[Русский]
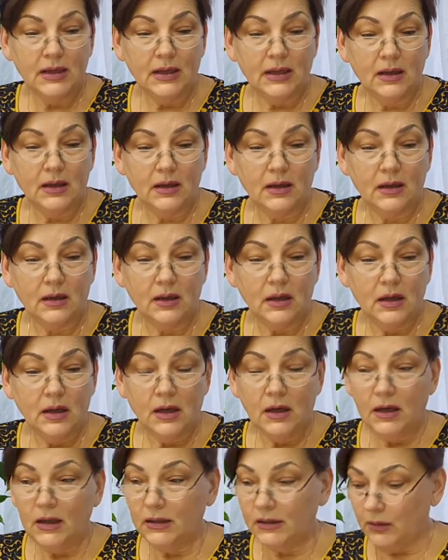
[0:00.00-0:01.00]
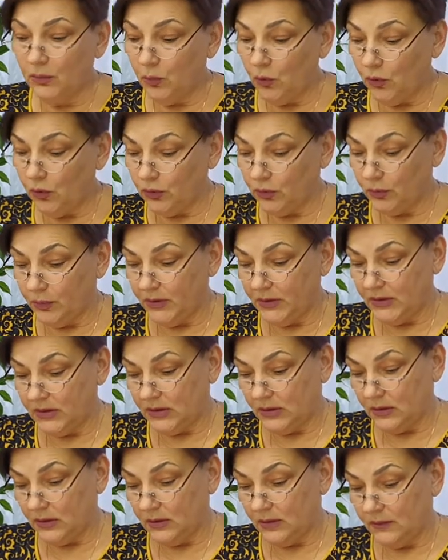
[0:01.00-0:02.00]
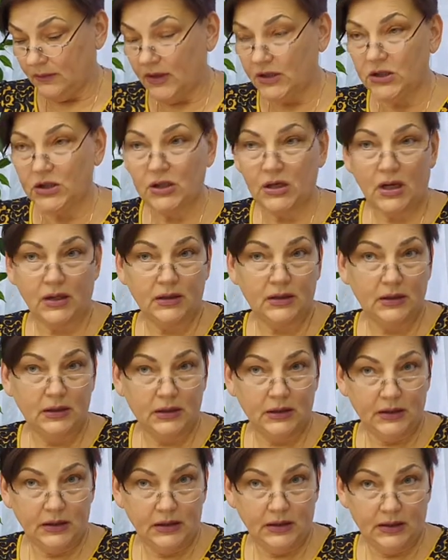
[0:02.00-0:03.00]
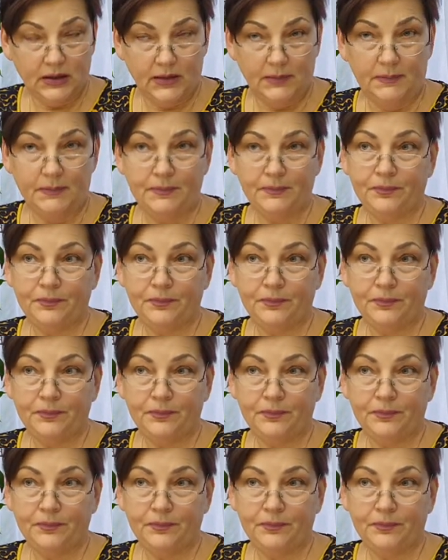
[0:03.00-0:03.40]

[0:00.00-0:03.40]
А, это могут быть ваши родные,